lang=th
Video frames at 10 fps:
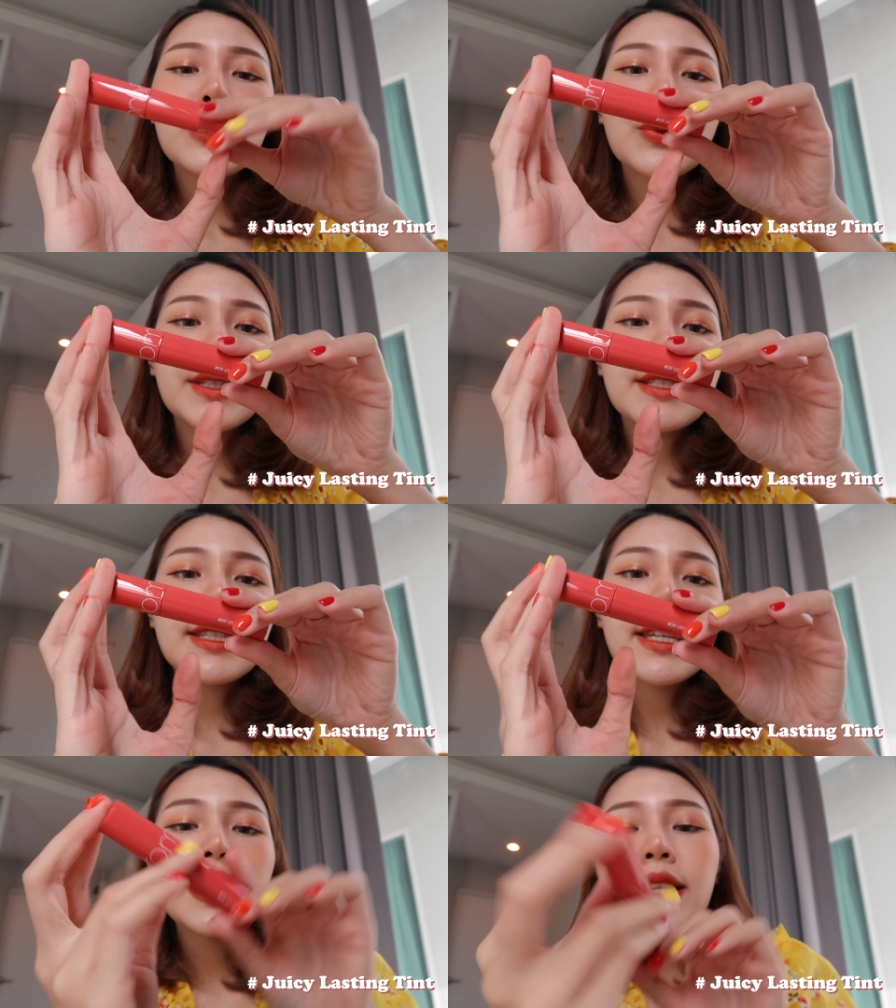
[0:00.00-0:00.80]

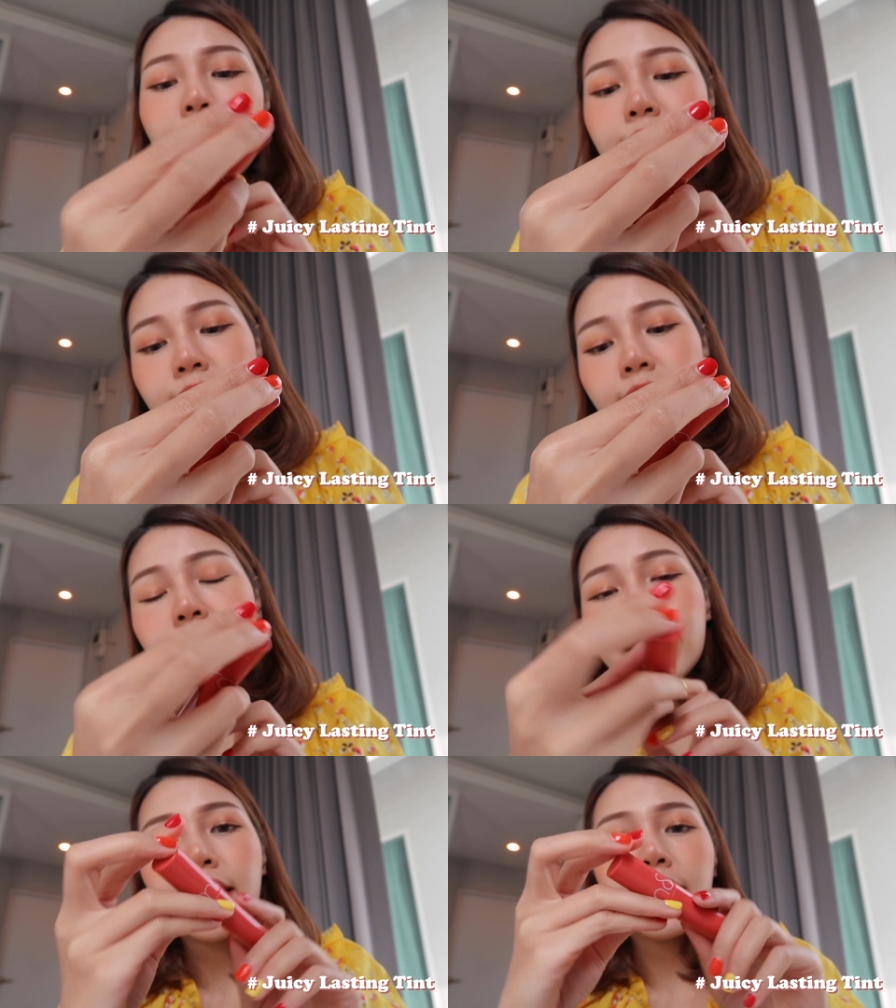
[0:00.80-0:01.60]
Juicy Lasting
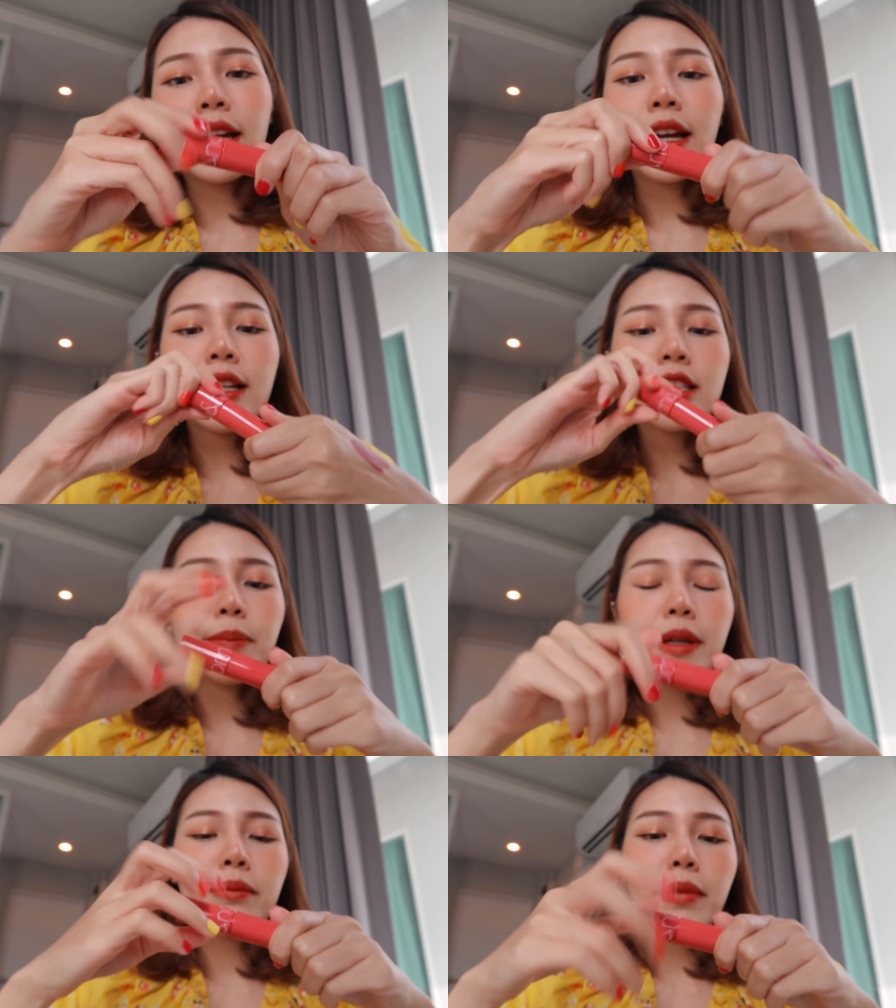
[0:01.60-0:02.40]
Tint นะคะจะ
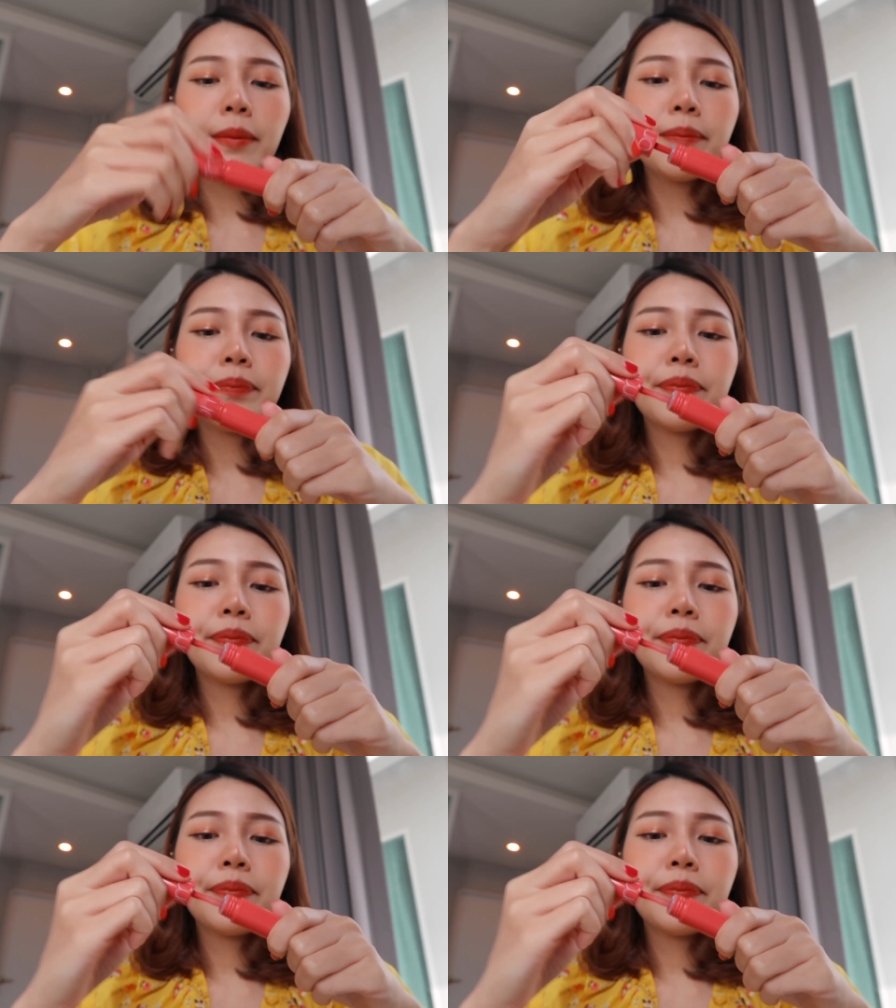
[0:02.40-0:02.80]
เป็นแบบ